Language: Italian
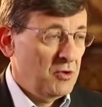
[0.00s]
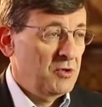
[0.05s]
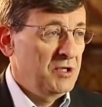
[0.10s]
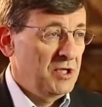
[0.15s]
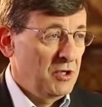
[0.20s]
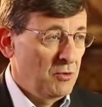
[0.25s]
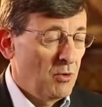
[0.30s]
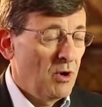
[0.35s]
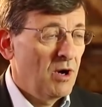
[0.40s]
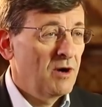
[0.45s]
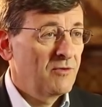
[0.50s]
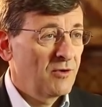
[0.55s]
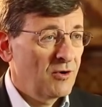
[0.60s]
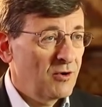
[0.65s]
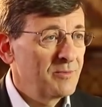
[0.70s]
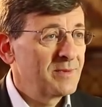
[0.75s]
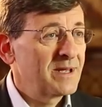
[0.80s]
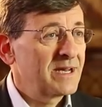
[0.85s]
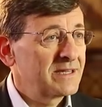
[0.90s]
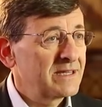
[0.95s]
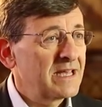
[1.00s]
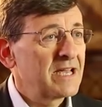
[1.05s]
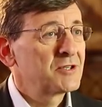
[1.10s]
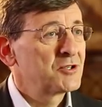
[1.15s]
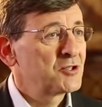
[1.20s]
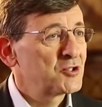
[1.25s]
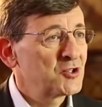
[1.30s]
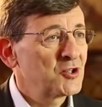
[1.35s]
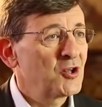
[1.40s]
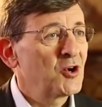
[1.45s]
di nuovo come
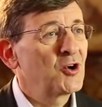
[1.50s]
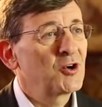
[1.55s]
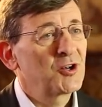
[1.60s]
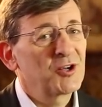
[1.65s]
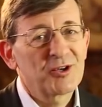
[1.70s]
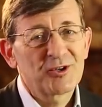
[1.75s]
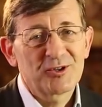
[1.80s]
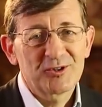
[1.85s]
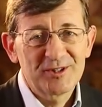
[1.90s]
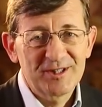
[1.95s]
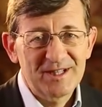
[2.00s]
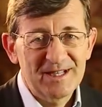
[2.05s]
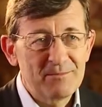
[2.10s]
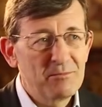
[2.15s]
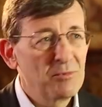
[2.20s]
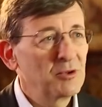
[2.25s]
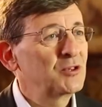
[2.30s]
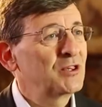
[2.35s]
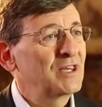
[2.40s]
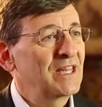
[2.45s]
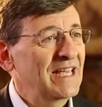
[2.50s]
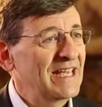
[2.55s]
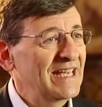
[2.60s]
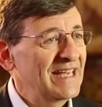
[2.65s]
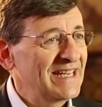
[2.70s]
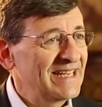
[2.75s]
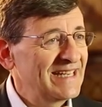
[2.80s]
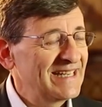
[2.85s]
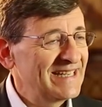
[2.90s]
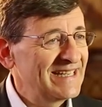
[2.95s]
retaggio storico delle
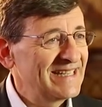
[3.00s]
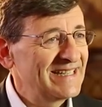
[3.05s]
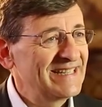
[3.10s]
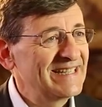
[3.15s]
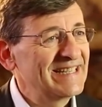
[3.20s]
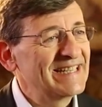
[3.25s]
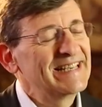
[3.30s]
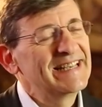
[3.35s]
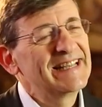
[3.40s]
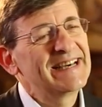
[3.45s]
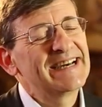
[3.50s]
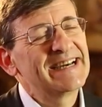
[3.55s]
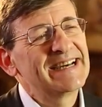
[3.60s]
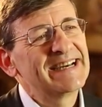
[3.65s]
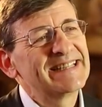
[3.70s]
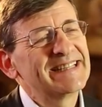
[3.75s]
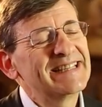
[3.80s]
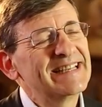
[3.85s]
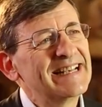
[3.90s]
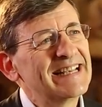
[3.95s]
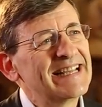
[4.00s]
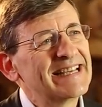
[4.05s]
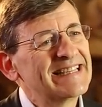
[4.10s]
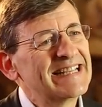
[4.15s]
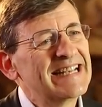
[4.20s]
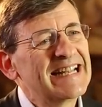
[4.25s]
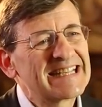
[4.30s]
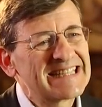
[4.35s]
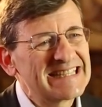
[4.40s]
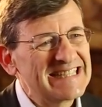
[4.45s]
botteghe,
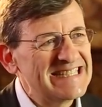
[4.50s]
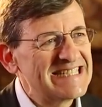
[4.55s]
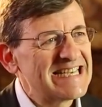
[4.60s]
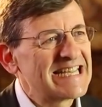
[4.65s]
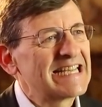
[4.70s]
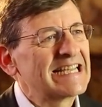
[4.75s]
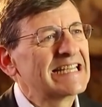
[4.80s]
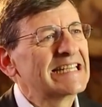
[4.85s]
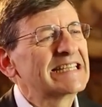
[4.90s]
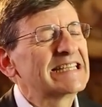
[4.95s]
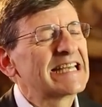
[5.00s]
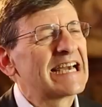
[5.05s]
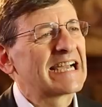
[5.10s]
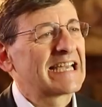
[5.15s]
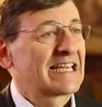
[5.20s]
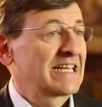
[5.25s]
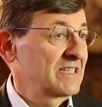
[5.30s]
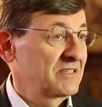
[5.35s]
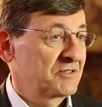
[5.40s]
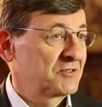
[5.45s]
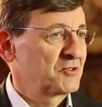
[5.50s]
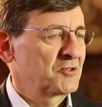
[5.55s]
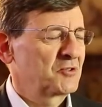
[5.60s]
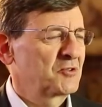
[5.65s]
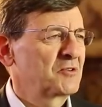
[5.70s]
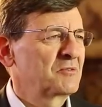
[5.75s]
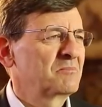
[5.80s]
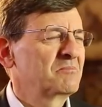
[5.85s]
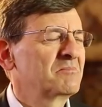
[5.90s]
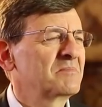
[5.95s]
dell'artigianalità della, dell che
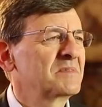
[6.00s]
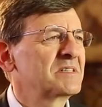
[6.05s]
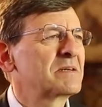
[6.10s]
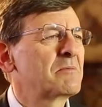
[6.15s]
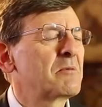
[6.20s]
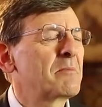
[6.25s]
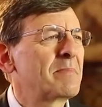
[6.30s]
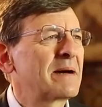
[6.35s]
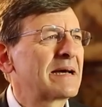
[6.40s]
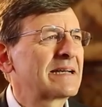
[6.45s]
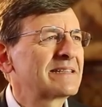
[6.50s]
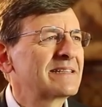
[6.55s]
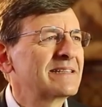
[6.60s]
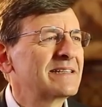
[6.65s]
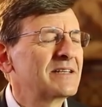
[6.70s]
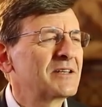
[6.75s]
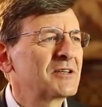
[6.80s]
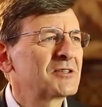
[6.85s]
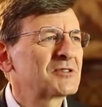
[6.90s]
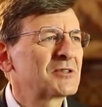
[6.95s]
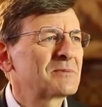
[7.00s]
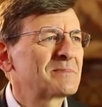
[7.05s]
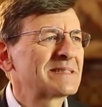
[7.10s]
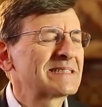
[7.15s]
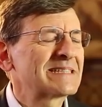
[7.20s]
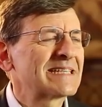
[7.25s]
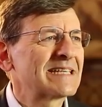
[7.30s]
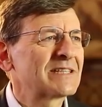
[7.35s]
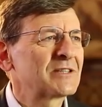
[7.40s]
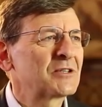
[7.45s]
sono diciamo, parte del nostro
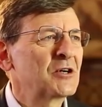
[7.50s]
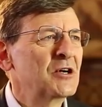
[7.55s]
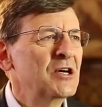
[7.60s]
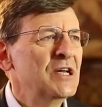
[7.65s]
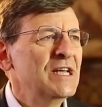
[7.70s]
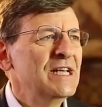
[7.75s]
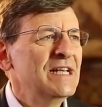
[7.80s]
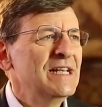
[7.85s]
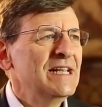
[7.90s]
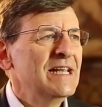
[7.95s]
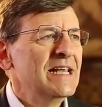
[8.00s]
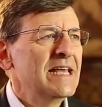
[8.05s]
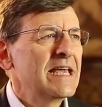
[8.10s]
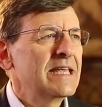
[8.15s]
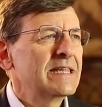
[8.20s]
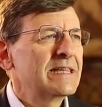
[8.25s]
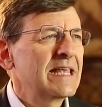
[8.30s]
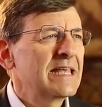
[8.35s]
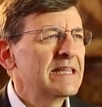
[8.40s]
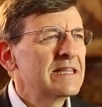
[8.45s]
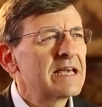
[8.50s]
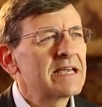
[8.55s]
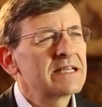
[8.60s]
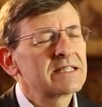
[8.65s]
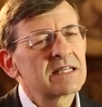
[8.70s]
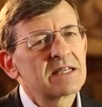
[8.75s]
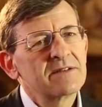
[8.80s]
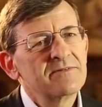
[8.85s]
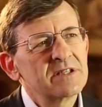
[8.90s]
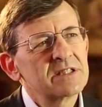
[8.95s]
passato, tende a
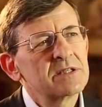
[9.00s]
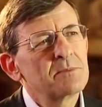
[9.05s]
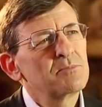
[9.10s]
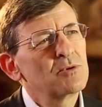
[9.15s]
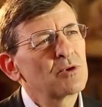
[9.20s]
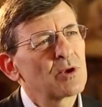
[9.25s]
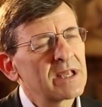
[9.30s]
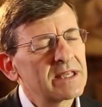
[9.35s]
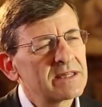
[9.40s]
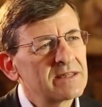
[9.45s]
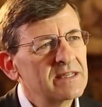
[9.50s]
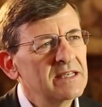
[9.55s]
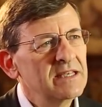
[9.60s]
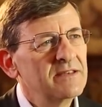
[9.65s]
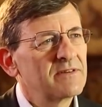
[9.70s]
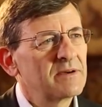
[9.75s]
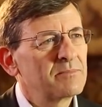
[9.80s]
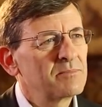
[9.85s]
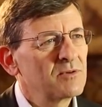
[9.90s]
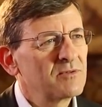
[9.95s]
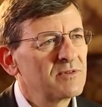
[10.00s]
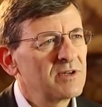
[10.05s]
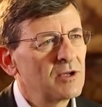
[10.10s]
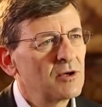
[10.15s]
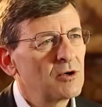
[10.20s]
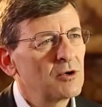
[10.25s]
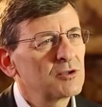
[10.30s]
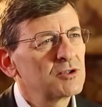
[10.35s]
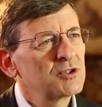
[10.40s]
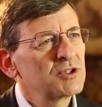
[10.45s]
essere invece più reattiva, più
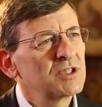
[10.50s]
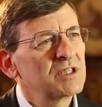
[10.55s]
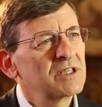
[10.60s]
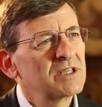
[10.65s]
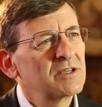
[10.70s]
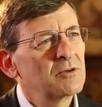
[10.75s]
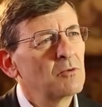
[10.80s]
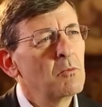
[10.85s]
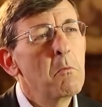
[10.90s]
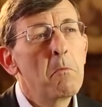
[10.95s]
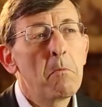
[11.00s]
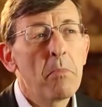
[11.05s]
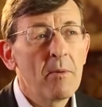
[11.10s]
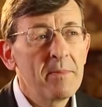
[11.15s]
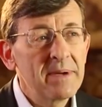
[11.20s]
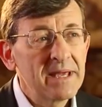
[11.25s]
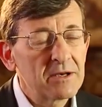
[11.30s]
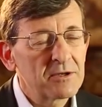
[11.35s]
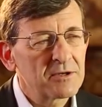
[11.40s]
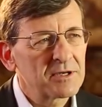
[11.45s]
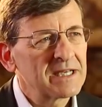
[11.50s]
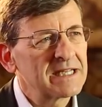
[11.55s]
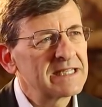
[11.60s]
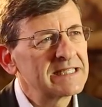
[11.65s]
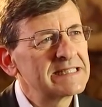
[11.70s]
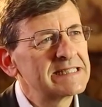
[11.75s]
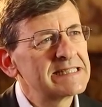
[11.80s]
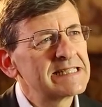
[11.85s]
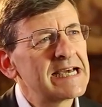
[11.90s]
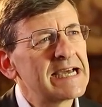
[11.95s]
veloce, un po' meno
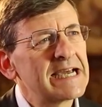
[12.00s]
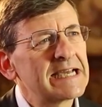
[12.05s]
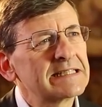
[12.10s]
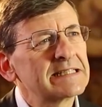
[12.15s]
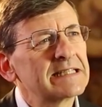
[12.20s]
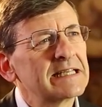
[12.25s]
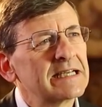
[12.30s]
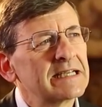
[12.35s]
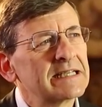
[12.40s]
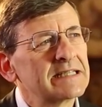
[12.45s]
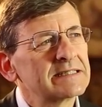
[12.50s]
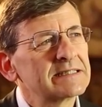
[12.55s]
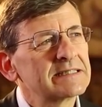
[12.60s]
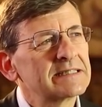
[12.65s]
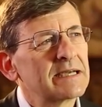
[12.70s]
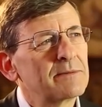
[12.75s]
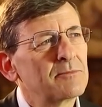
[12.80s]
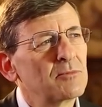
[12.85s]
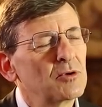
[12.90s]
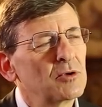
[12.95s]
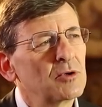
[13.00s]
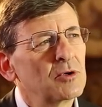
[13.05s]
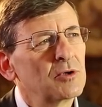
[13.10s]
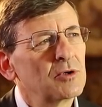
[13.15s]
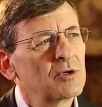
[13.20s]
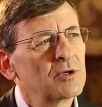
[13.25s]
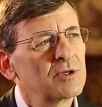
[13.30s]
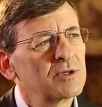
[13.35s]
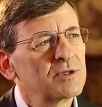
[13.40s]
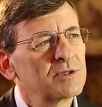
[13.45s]
organizzata,
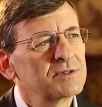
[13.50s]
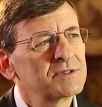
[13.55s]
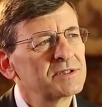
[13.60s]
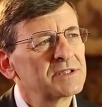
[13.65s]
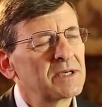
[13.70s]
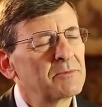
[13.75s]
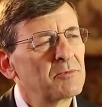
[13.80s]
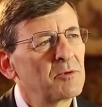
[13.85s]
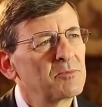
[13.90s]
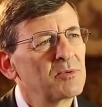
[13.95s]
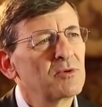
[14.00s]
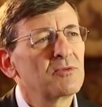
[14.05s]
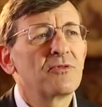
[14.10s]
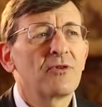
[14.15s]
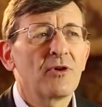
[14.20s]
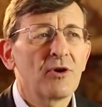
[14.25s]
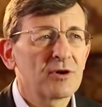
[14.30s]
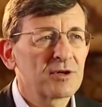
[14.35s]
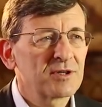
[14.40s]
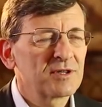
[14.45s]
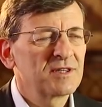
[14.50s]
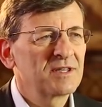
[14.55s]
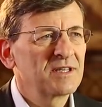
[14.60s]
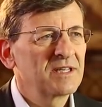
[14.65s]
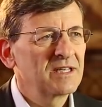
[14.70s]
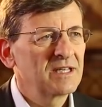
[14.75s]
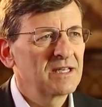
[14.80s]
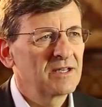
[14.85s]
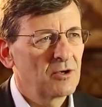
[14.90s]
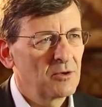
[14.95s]
siamo, eh, siamo più
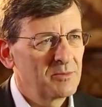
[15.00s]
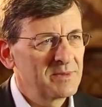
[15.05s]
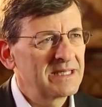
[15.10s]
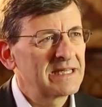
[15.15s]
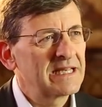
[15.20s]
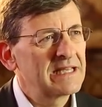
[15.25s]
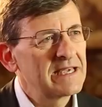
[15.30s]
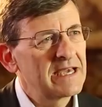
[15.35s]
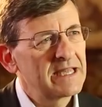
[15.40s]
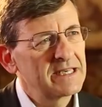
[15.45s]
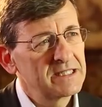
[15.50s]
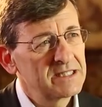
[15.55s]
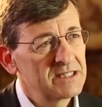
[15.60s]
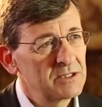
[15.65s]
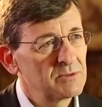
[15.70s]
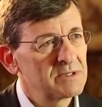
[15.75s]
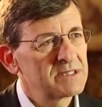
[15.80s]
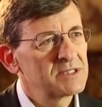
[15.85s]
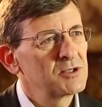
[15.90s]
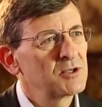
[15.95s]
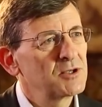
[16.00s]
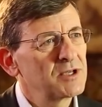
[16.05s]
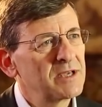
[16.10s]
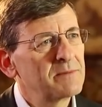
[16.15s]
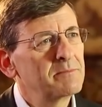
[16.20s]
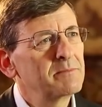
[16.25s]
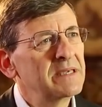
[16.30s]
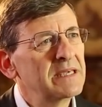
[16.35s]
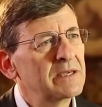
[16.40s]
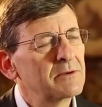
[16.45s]
forti come italiani in situazioni
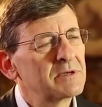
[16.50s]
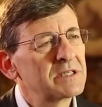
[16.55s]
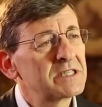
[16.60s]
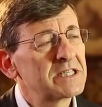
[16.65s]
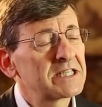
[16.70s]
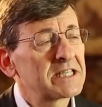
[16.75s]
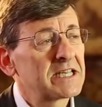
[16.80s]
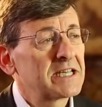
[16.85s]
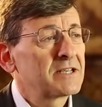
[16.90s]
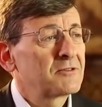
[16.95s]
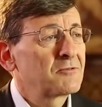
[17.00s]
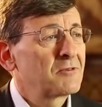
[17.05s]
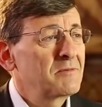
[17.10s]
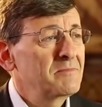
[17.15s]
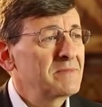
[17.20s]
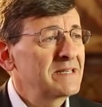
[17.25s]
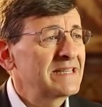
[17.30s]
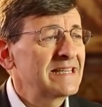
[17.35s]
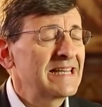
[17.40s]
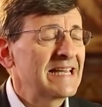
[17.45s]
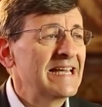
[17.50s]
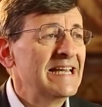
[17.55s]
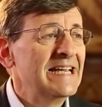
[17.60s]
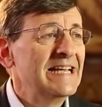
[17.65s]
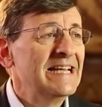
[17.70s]
ambigue, eccetera. E naturalmente